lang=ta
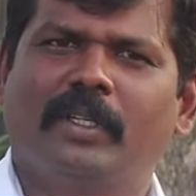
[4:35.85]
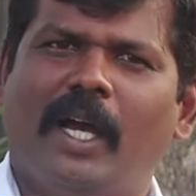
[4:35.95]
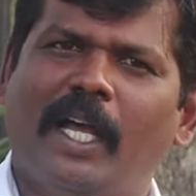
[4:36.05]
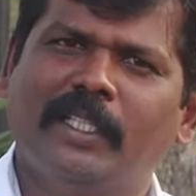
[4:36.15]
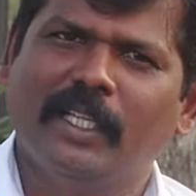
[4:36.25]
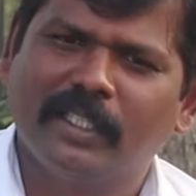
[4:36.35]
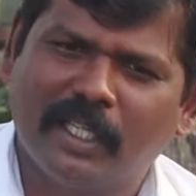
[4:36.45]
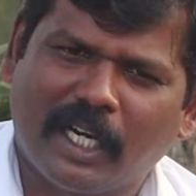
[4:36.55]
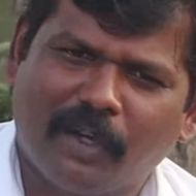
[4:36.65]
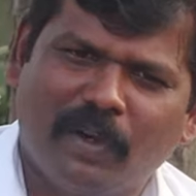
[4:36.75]
காந்தி எந்த
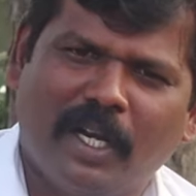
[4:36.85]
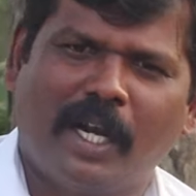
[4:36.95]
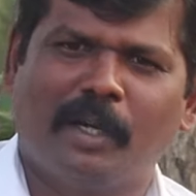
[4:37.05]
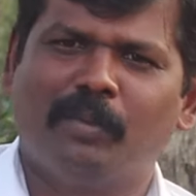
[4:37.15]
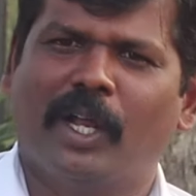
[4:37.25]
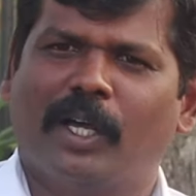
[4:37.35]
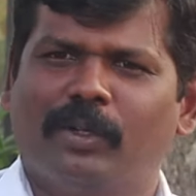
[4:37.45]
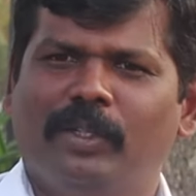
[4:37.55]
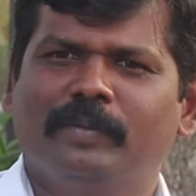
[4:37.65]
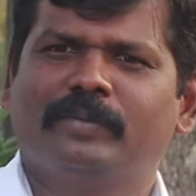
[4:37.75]
கடவுளெல்லாம்
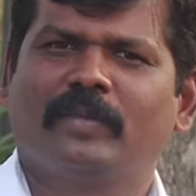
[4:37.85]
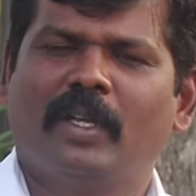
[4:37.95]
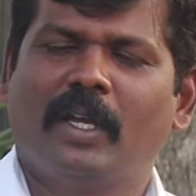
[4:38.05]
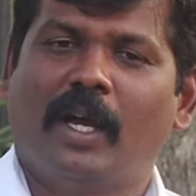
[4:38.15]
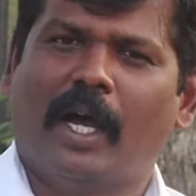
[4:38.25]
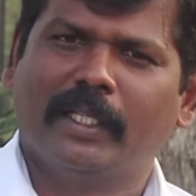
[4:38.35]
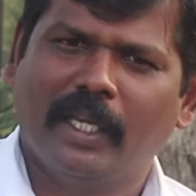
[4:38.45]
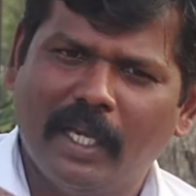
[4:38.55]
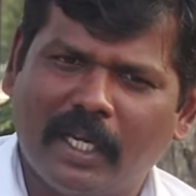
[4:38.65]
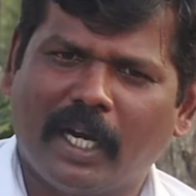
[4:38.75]
நம்புறாரோ
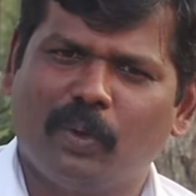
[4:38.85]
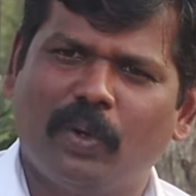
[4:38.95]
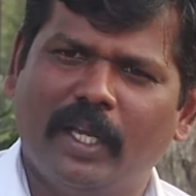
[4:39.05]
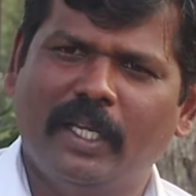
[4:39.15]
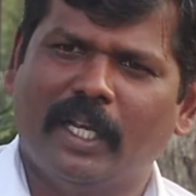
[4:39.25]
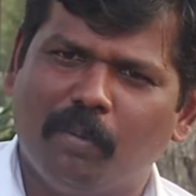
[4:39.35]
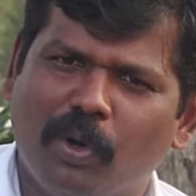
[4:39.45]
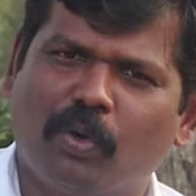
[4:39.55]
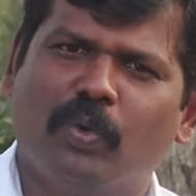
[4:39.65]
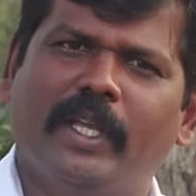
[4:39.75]
அதே கடவுளை
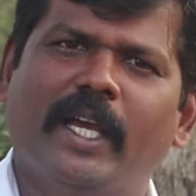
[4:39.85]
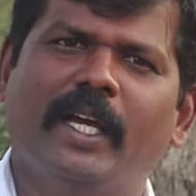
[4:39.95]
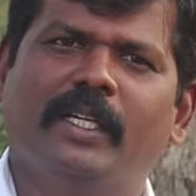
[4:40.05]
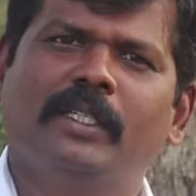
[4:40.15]
நம்பக்கூடிய